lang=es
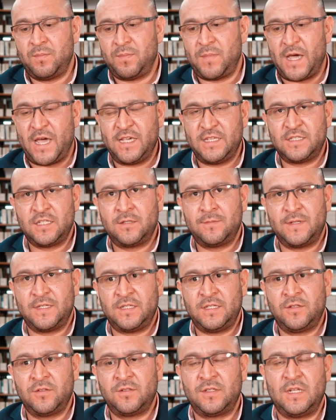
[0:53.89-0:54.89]
países
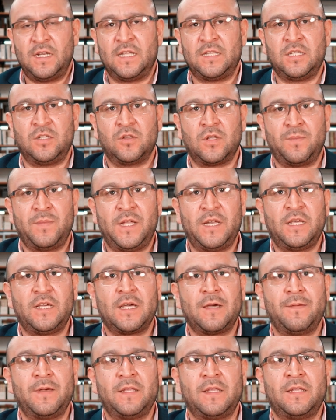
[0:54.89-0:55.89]
vecinos de
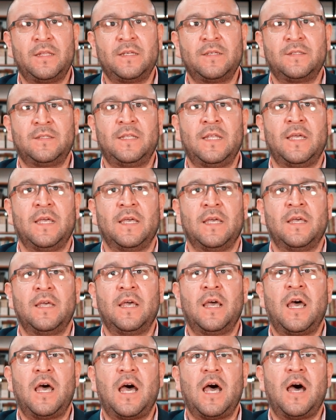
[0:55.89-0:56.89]
Latinoamérica vienen este,
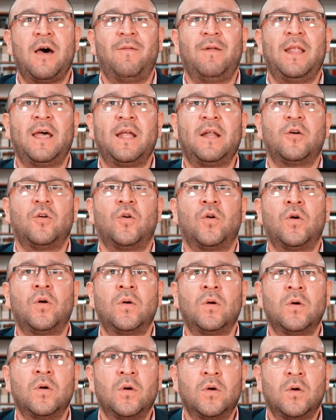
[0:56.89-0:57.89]
a hablar
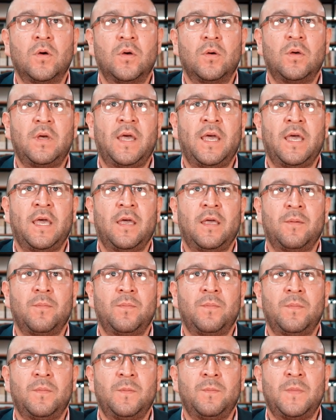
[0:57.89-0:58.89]
o eh,
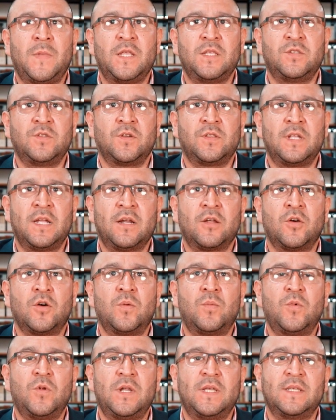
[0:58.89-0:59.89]
mencionar cómo